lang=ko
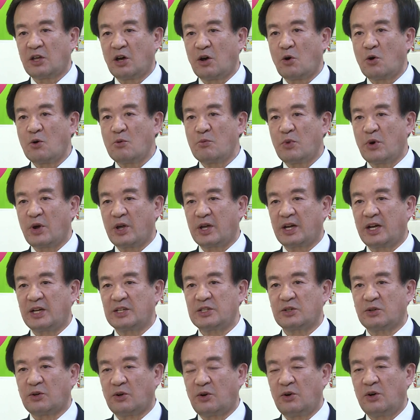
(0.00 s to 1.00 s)
더
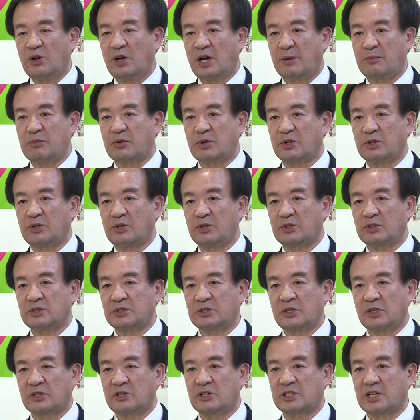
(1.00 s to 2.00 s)
홍보해가지고 앞으로도
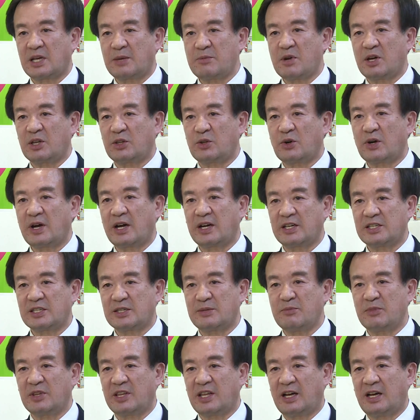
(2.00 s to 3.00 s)
적극 참여하도록
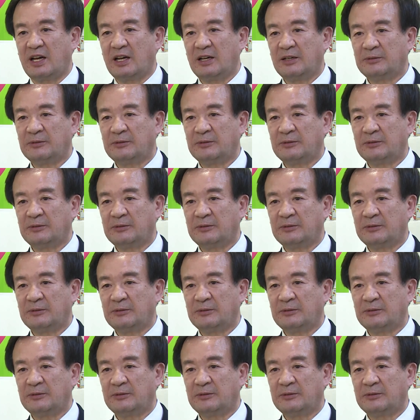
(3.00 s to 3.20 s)
하겠습니다.